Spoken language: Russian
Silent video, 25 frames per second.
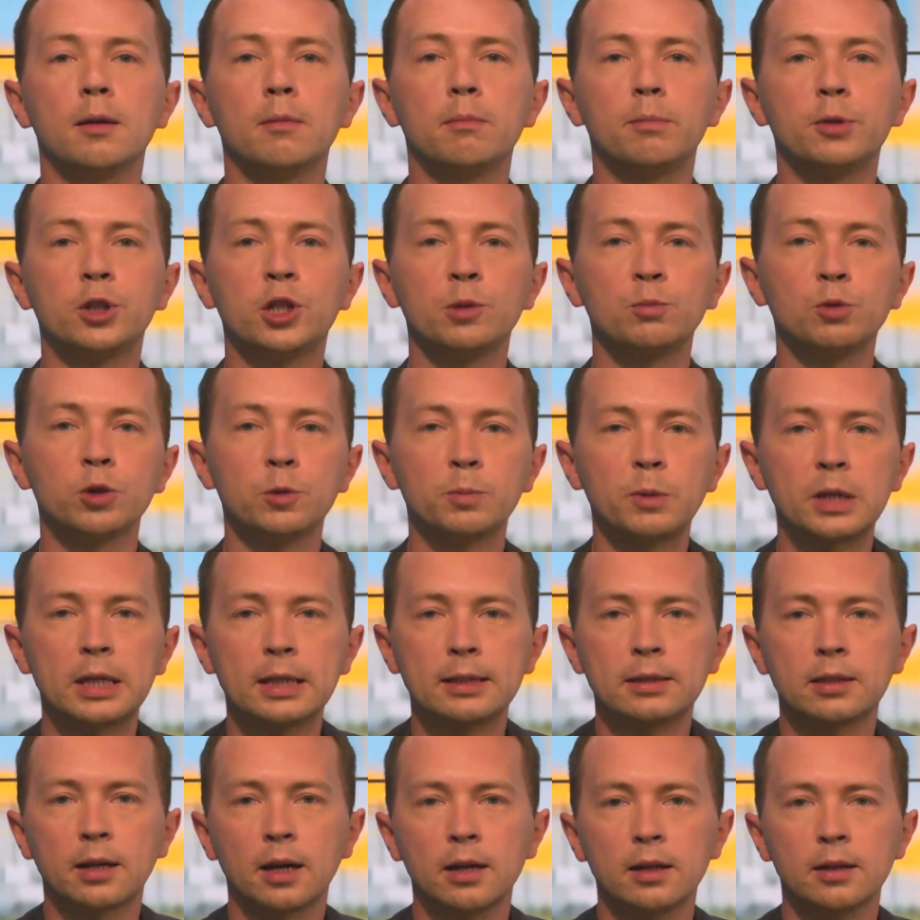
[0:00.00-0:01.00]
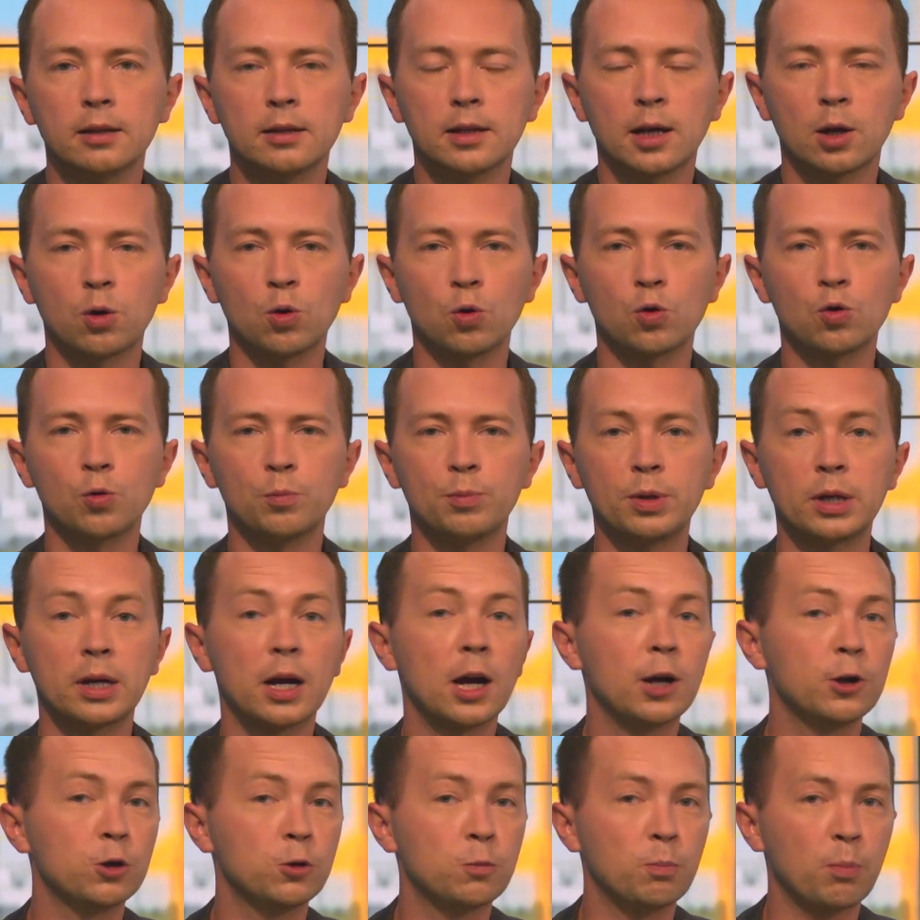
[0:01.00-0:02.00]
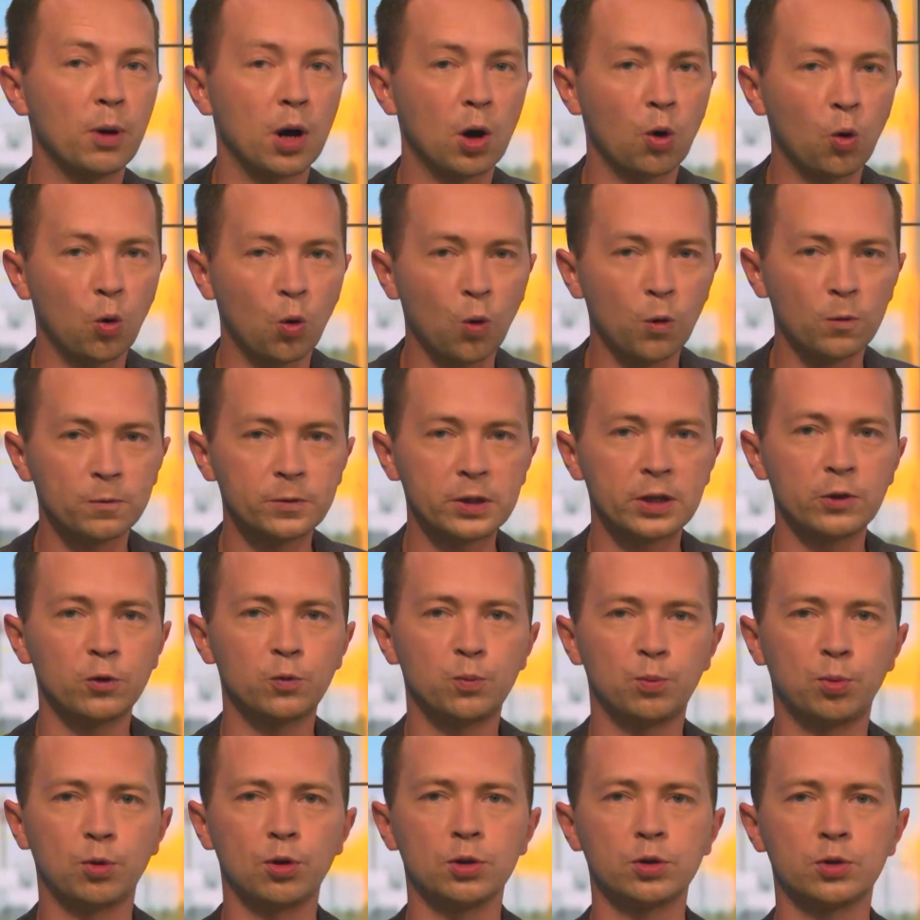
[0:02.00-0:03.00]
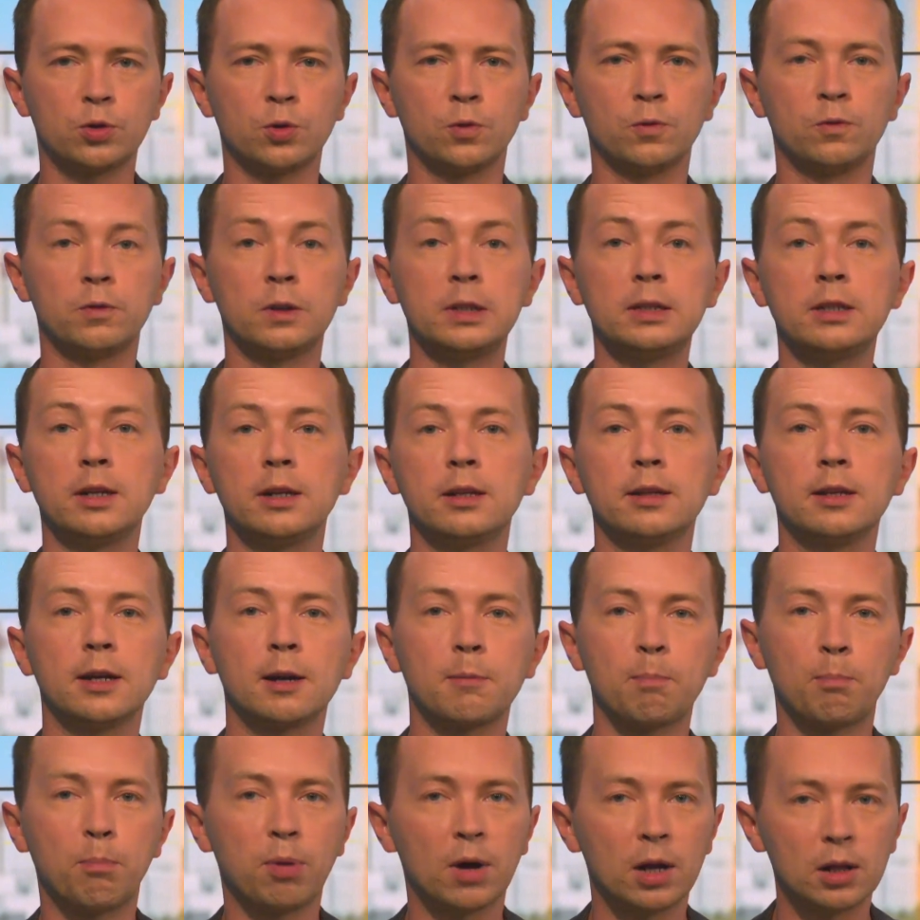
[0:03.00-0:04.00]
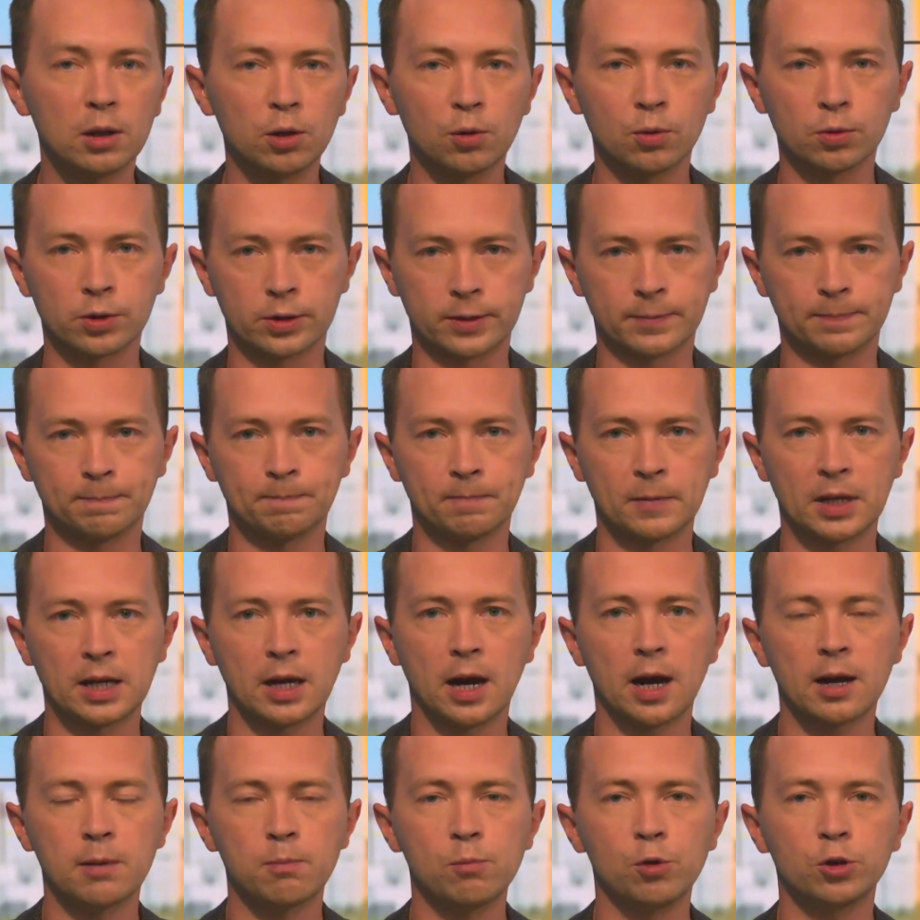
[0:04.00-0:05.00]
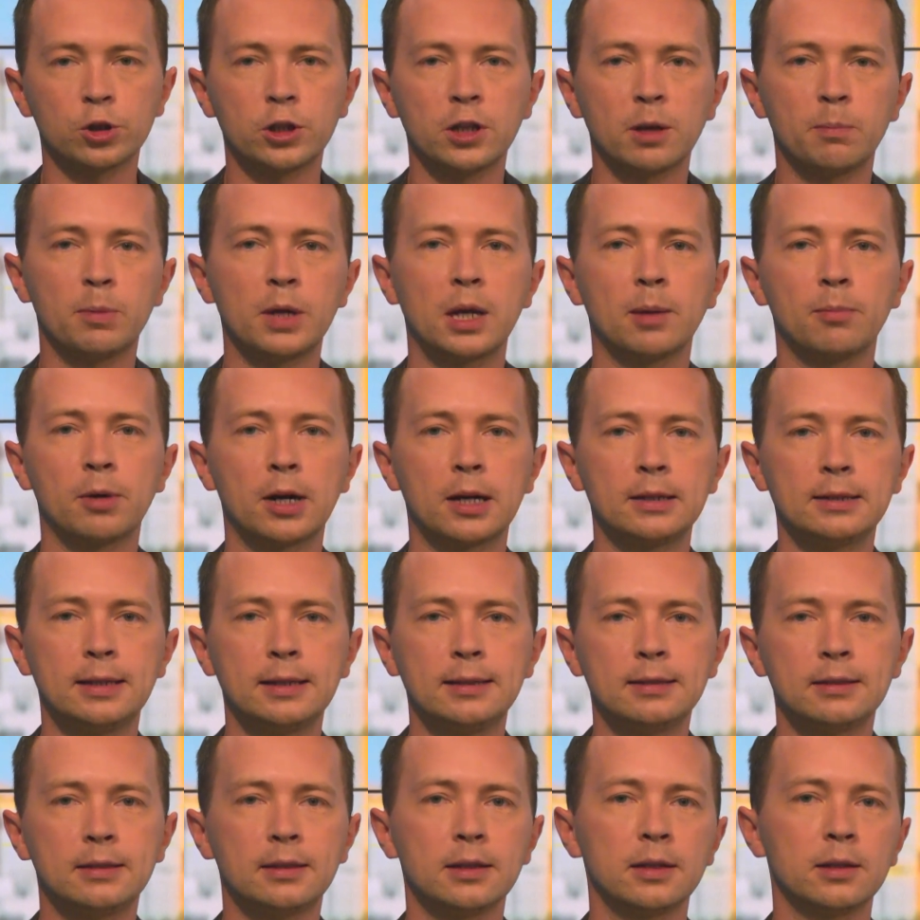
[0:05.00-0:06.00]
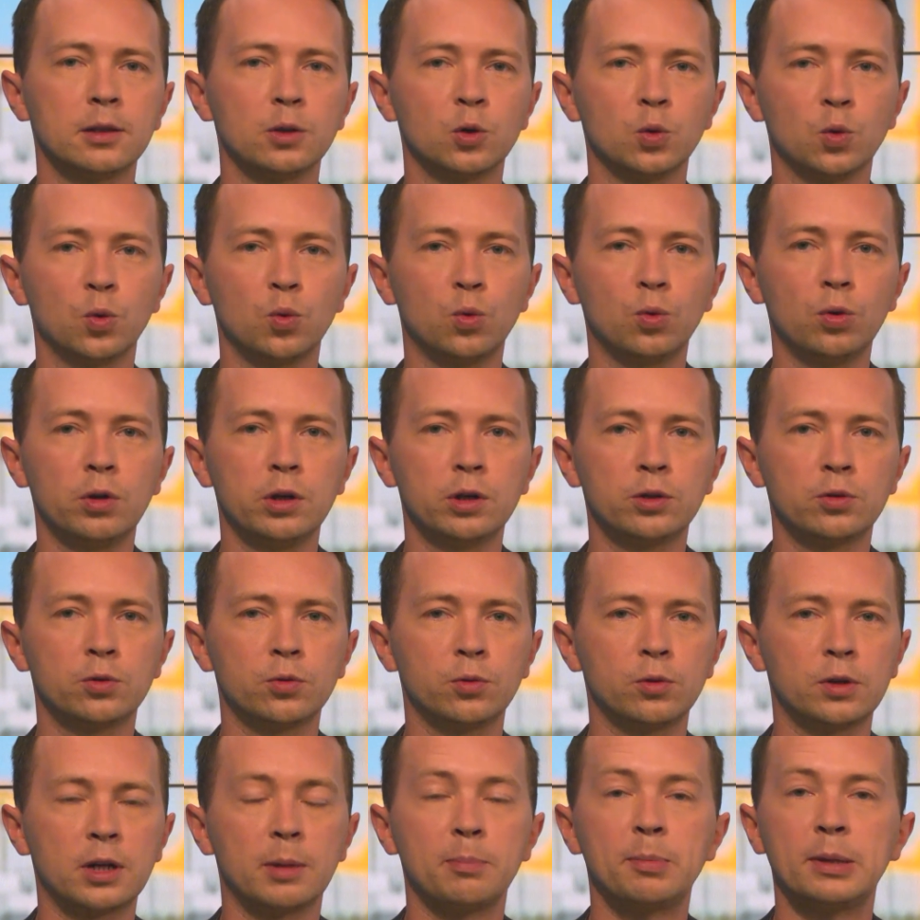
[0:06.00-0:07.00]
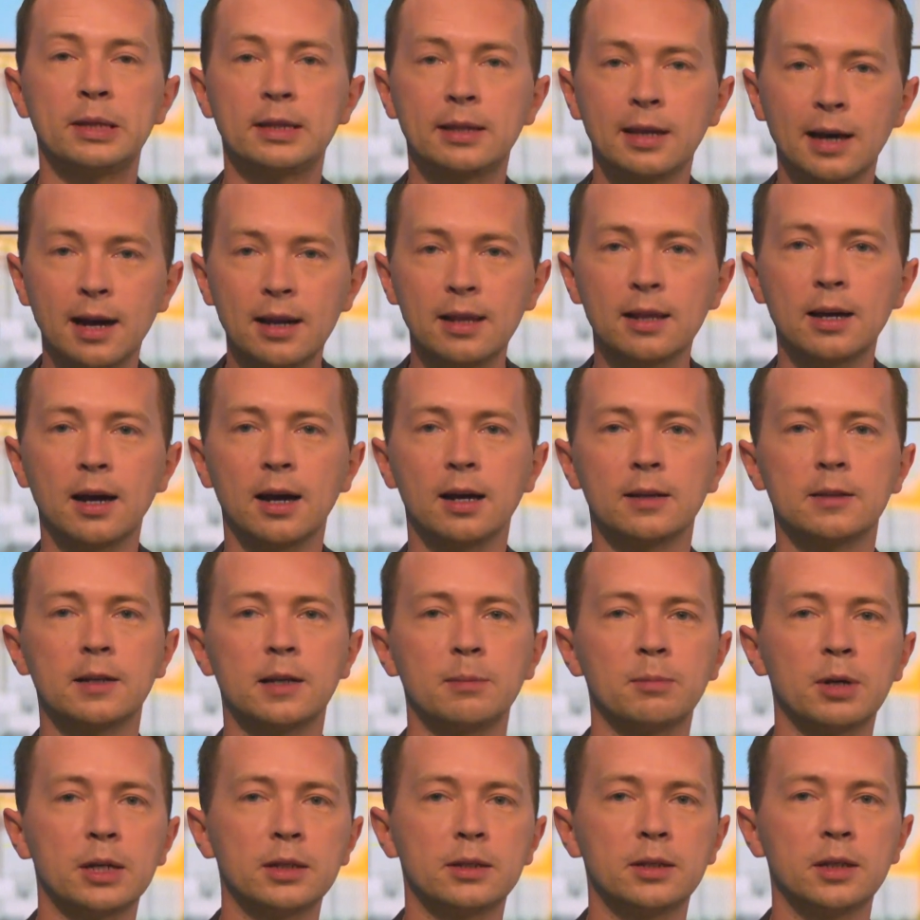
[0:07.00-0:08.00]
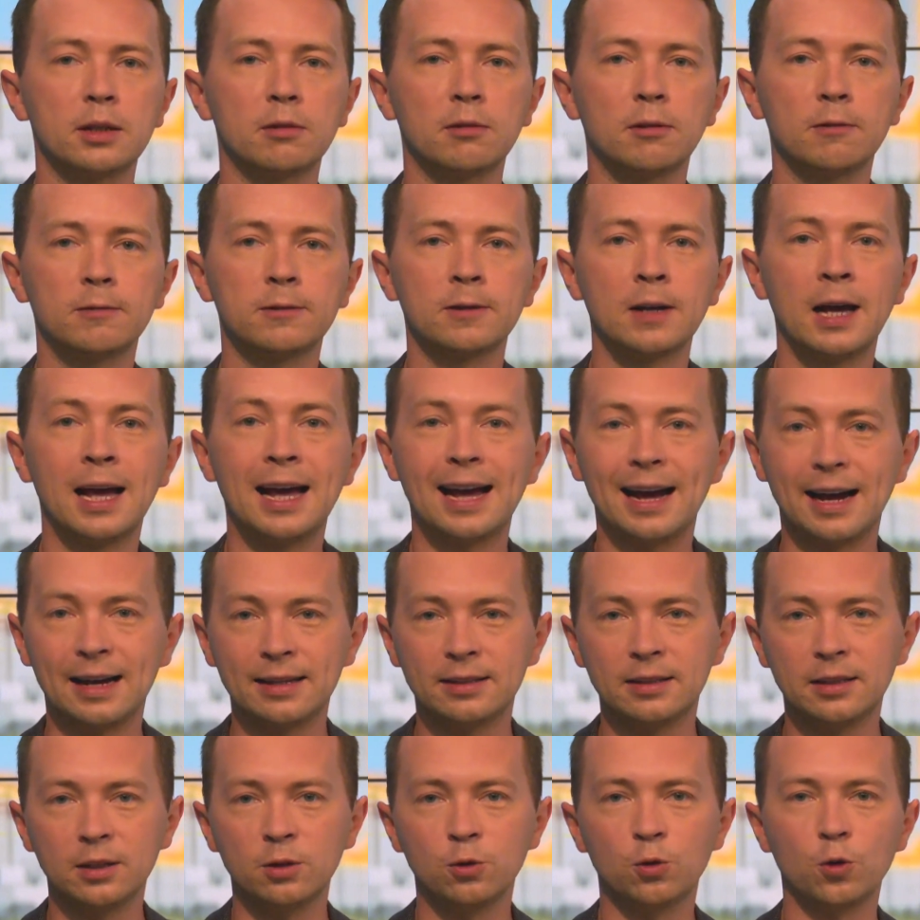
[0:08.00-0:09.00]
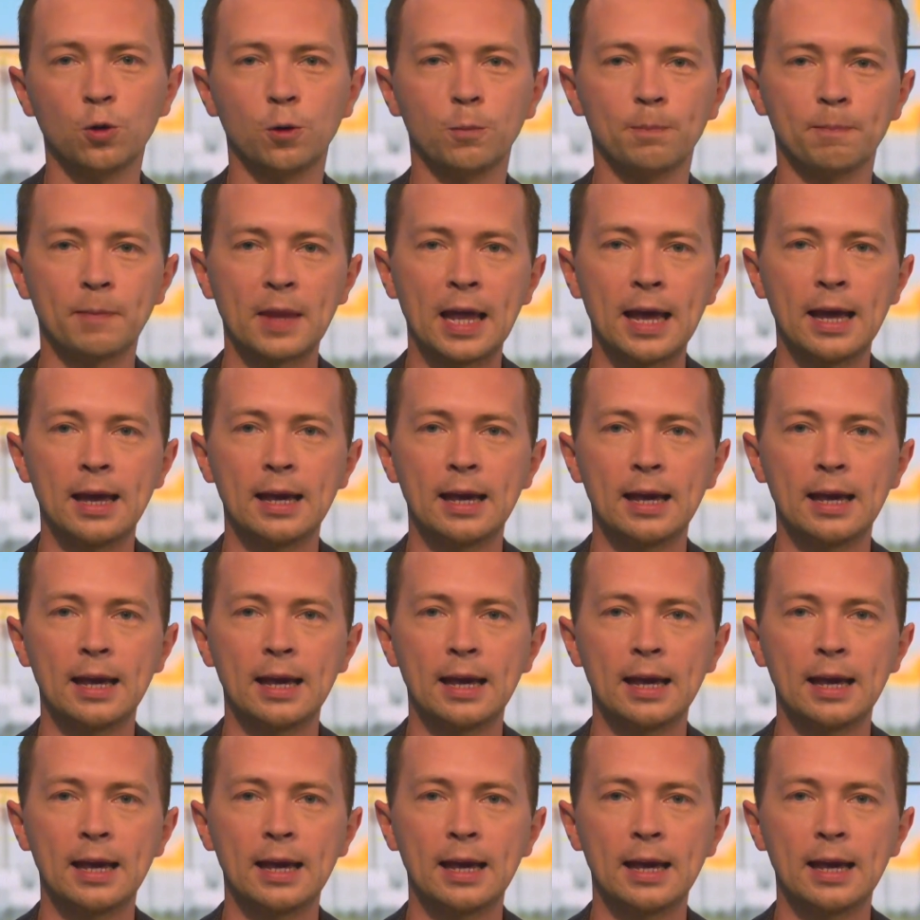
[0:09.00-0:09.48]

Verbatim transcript: Почему с магистральных дорог убирают парковки в пользу выделенных полос? Как можно преобразить целую улицу, капитально отремонтировав один дом?